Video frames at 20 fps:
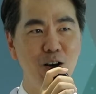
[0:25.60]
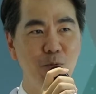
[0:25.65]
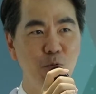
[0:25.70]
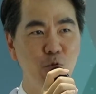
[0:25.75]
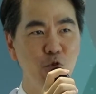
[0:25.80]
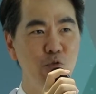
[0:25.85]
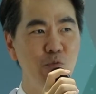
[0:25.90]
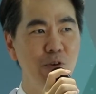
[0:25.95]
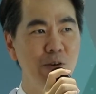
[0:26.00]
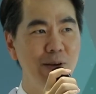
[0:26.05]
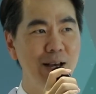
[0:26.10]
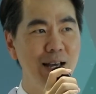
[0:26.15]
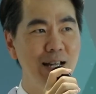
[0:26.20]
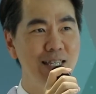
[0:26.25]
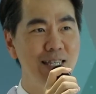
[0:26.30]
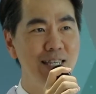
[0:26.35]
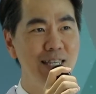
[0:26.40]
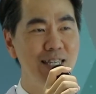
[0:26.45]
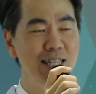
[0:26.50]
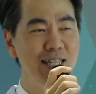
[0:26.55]
ระบบทางเดิน
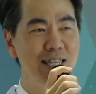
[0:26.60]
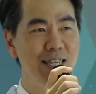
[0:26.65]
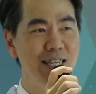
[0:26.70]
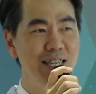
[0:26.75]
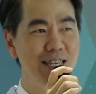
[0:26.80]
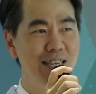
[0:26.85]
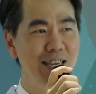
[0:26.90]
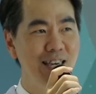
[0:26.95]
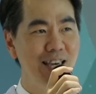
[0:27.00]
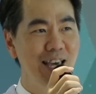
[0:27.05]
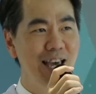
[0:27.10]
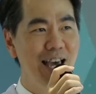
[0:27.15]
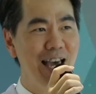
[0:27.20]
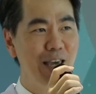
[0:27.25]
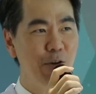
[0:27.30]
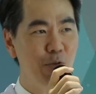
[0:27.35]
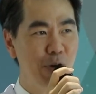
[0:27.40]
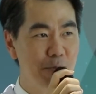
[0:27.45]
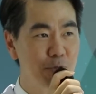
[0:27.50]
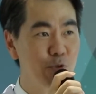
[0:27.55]
หายใจเพื่
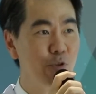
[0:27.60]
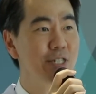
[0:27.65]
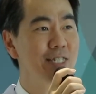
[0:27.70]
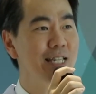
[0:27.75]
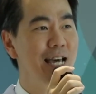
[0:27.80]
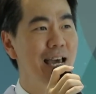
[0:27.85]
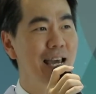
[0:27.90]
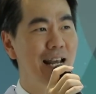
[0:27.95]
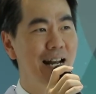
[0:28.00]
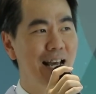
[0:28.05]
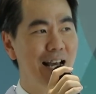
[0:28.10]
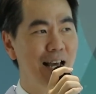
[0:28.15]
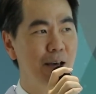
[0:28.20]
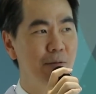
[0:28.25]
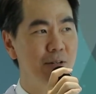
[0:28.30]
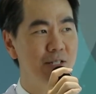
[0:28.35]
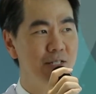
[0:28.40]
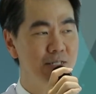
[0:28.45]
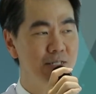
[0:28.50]
อมุ่งแก้ไขปัญหาการ